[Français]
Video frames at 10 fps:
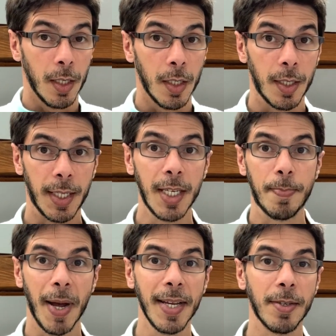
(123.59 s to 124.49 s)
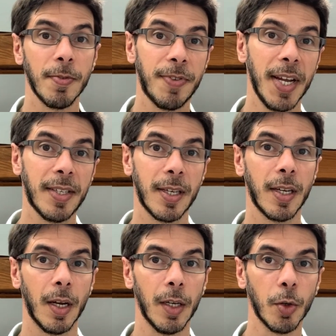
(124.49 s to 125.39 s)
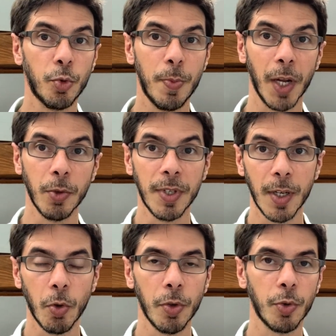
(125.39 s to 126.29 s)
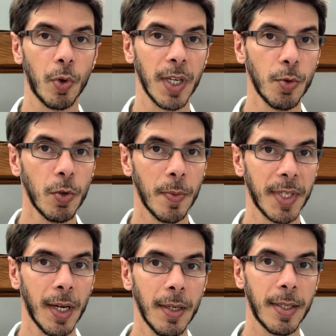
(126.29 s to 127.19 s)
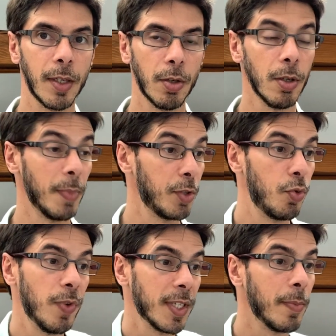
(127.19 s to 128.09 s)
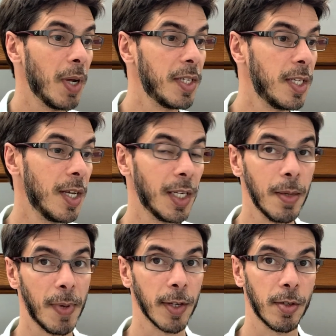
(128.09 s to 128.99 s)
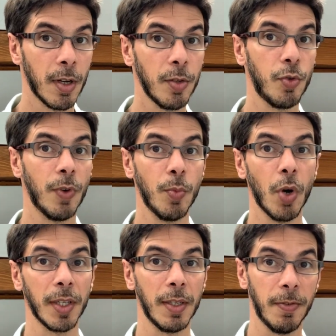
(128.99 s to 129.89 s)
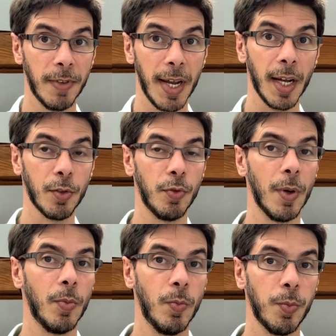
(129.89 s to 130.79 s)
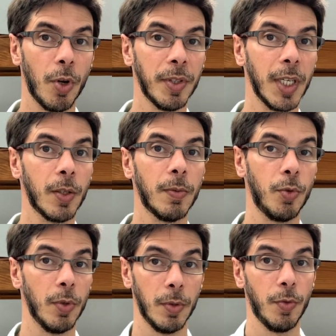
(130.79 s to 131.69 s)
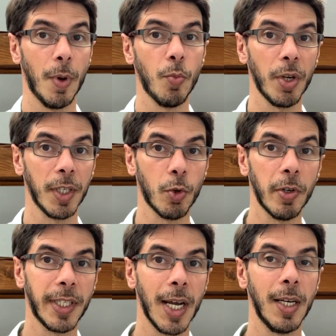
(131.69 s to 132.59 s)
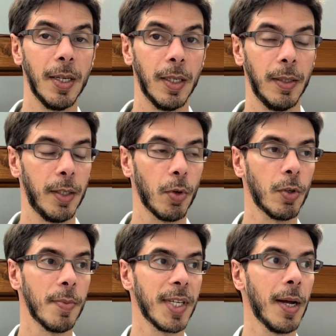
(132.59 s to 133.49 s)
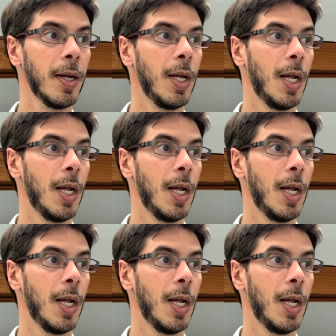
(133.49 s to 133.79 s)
Ce qui se passe en fait euh, quand tu parles de zéro dans ton réseau comme ça, c'est que bah, tu vas sympathiser avec des personnes, tu vas boire des verres, tu vas prendre tu, vas boire des cocktails et des trucs comme ça.